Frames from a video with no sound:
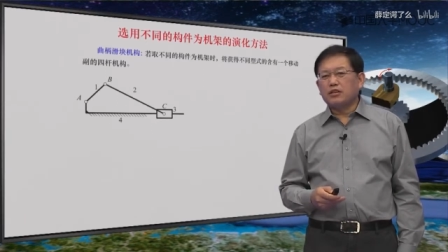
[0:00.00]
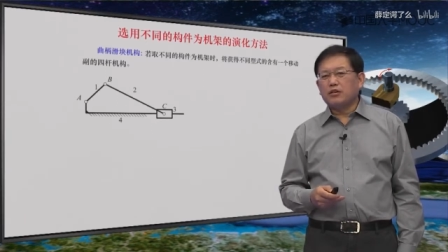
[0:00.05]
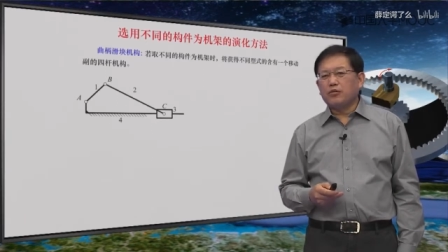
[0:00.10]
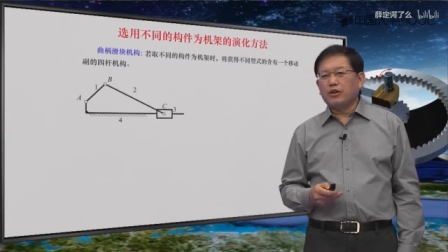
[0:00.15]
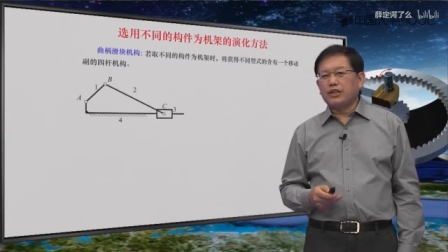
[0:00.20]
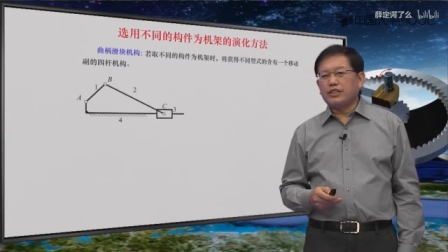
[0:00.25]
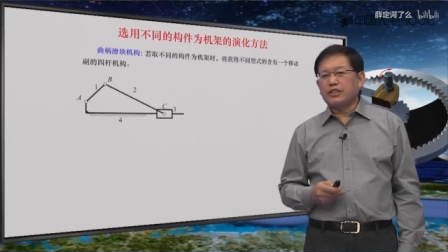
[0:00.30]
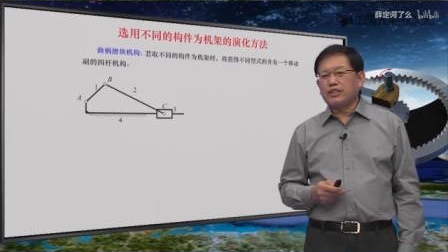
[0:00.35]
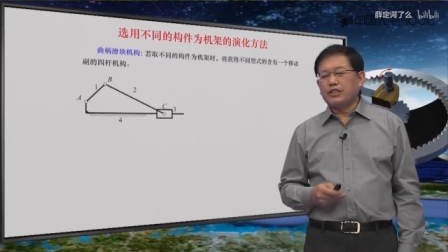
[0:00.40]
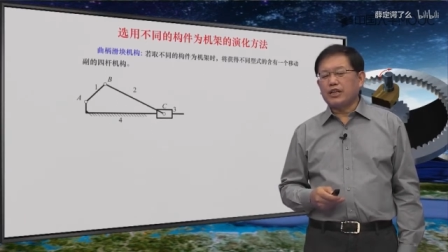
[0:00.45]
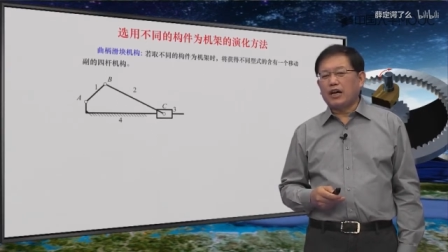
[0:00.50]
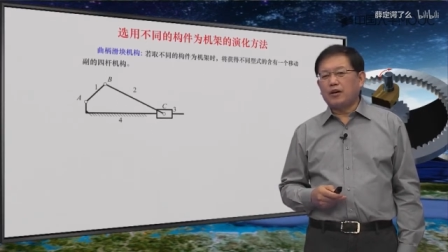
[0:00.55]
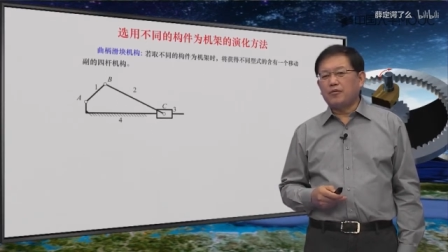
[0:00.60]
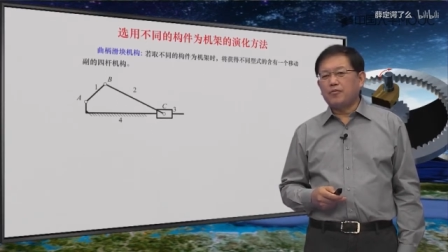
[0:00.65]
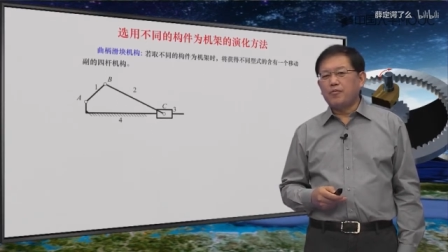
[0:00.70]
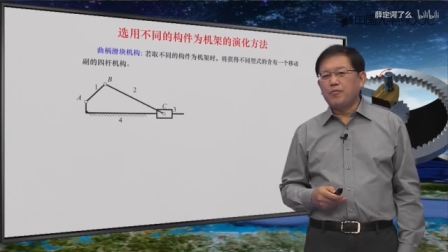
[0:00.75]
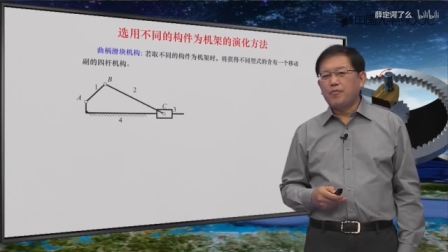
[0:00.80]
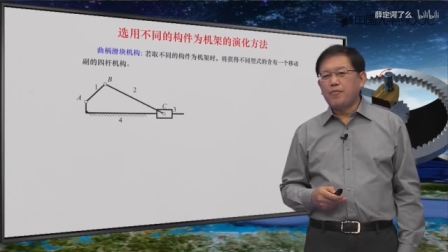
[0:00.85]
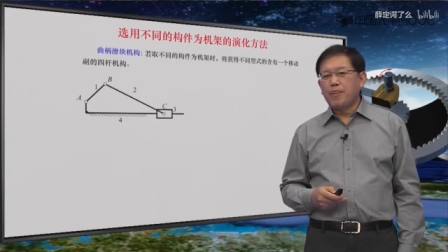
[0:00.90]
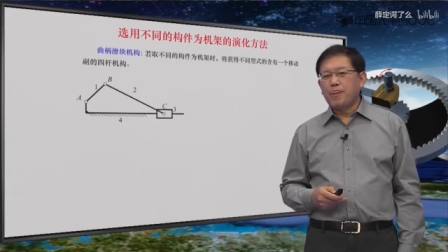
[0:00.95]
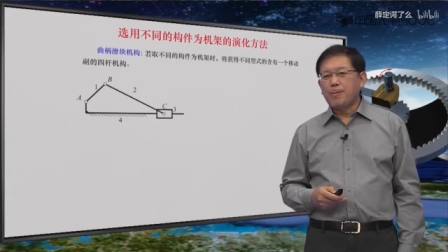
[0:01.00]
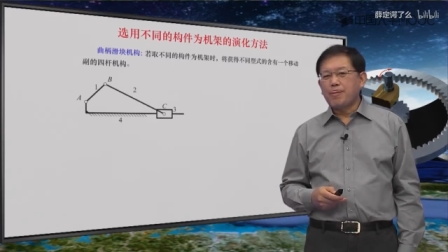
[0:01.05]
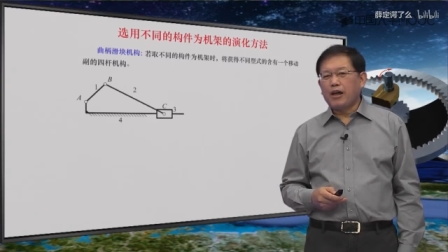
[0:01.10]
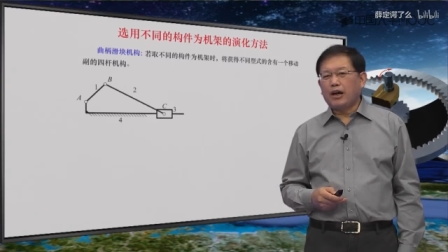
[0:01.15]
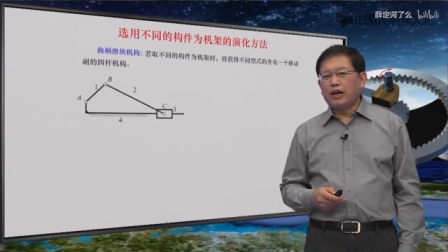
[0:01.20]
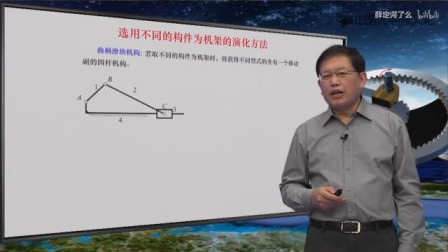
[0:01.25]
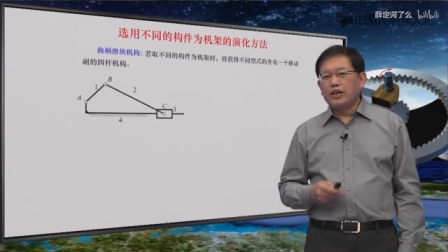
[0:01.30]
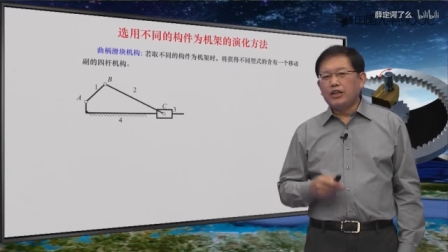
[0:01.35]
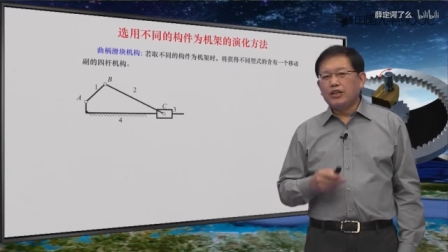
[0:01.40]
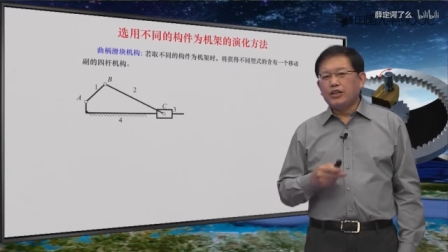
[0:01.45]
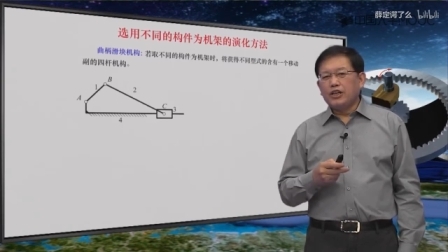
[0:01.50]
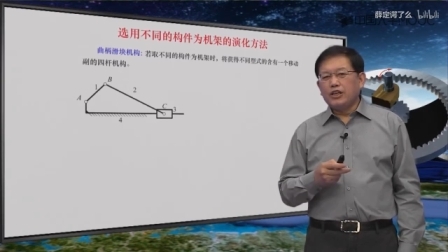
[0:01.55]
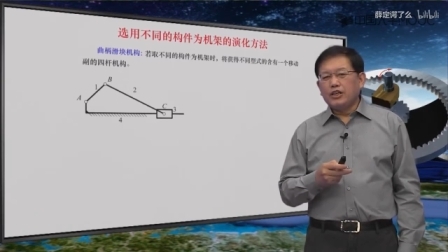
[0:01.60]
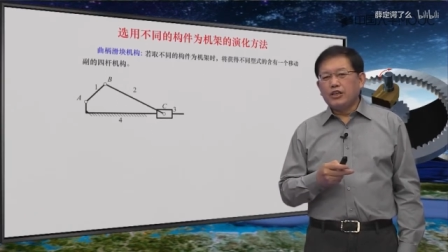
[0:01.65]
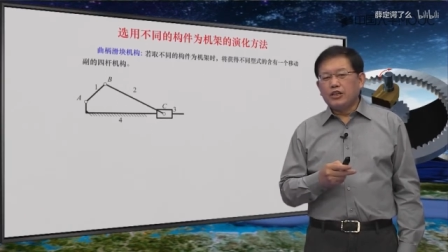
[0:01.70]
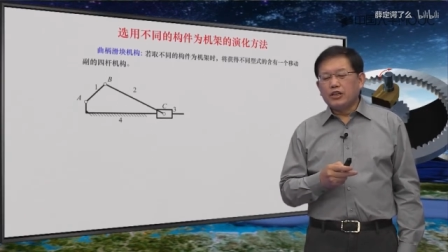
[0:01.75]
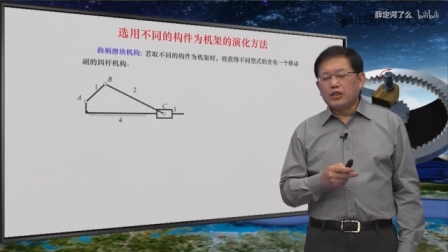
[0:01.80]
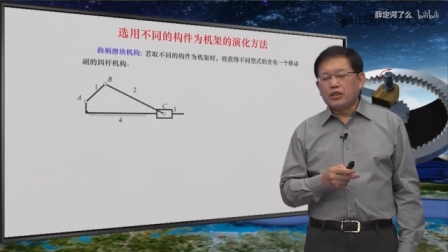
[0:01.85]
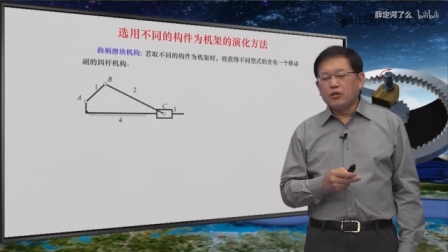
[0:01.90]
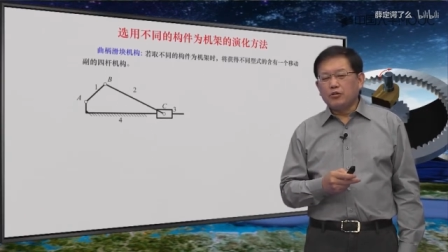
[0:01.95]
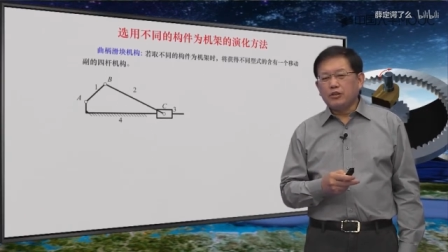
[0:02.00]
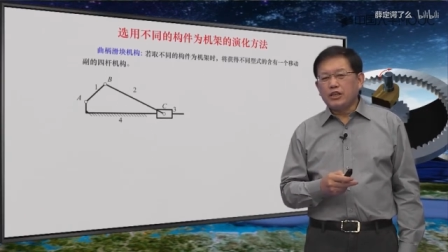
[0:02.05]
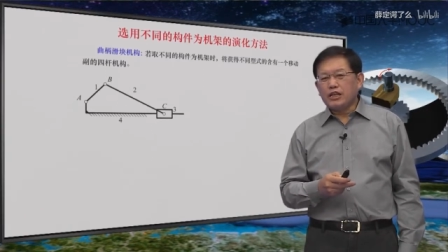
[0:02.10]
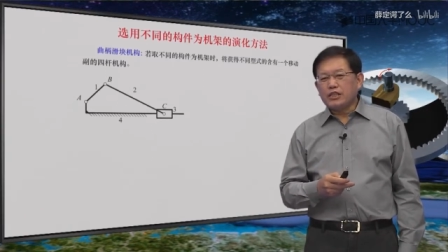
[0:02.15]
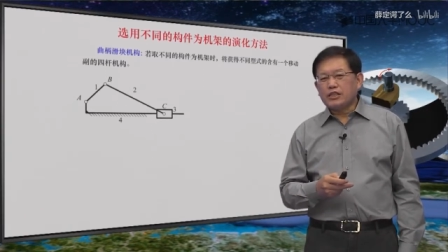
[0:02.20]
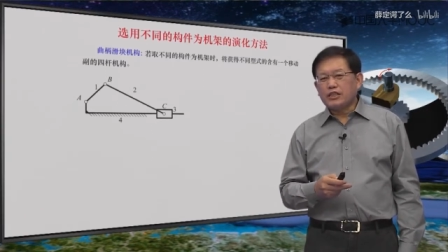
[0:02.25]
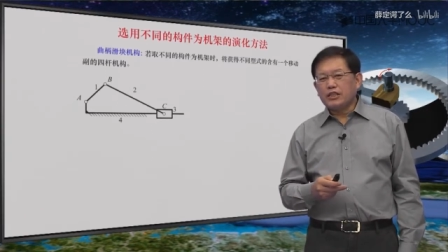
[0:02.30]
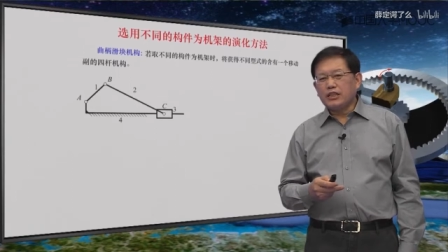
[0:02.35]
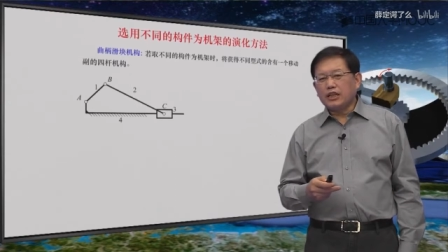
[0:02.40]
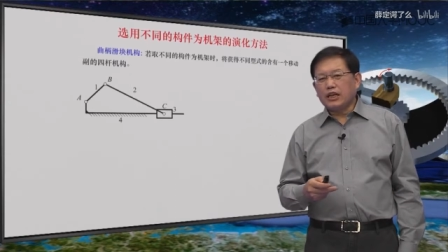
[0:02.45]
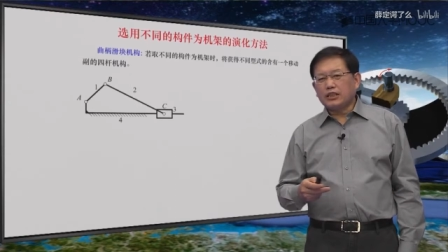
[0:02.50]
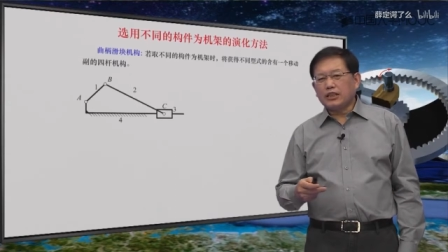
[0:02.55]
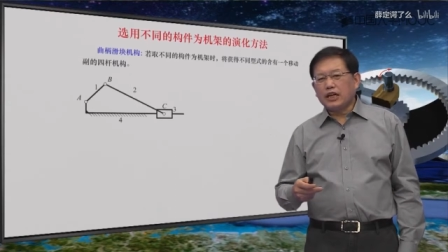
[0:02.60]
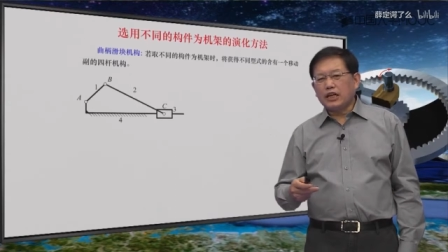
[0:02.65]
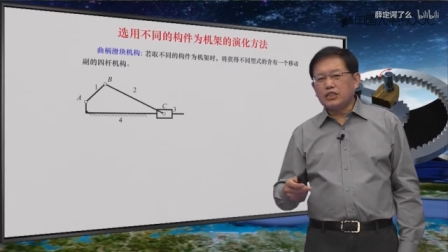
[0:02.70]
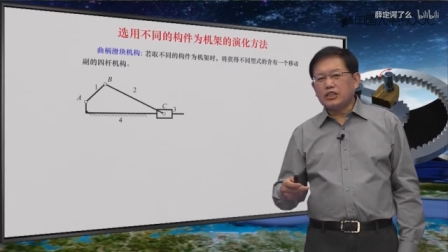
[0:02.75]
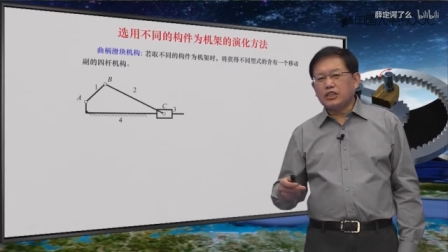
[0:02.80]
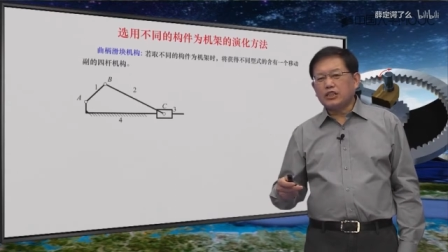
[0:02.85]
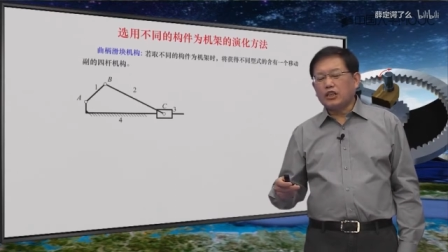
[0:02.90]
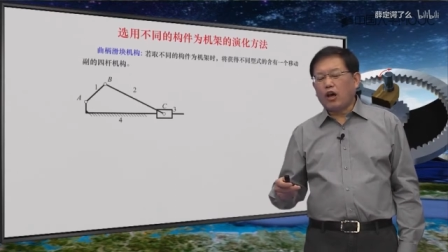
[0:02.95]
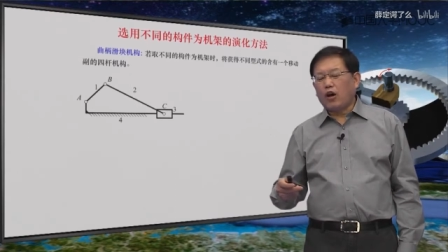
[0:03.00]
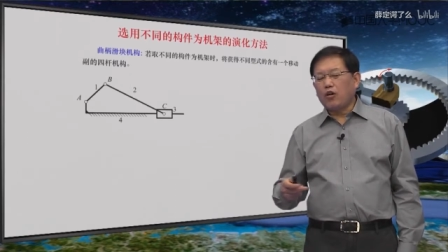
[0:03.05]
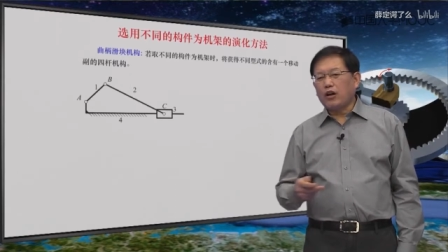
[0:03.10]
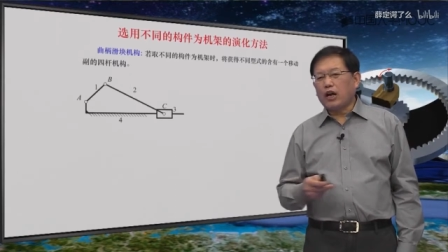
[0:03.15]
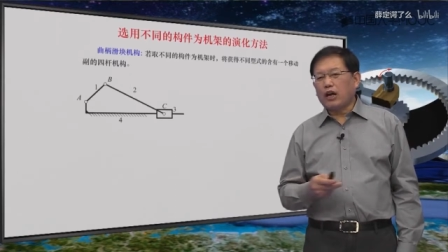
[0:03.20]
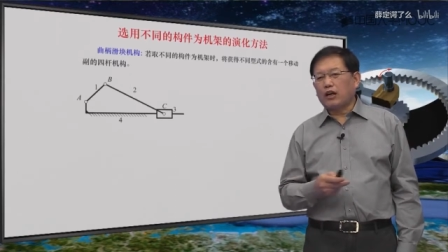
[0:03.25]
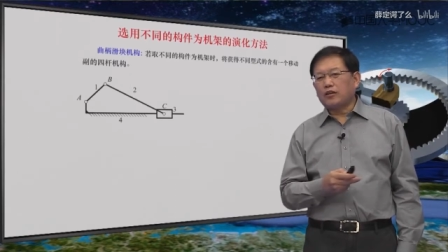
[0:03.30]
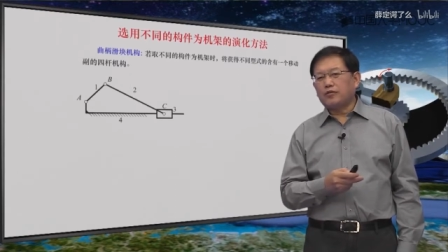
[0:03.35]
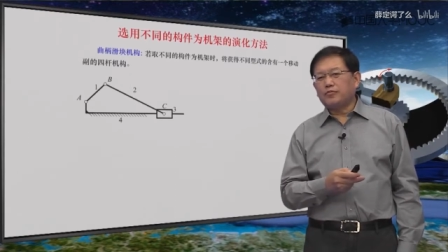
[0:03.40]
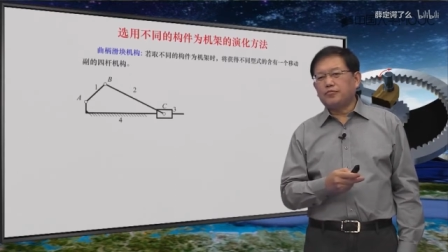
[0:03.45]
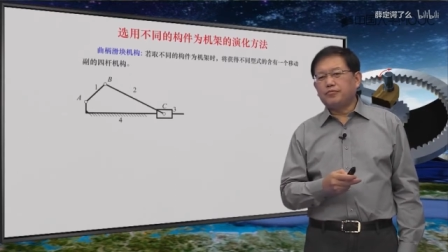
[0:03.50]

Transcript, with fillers: 为基讲，啊，构建四呢，它是导杆，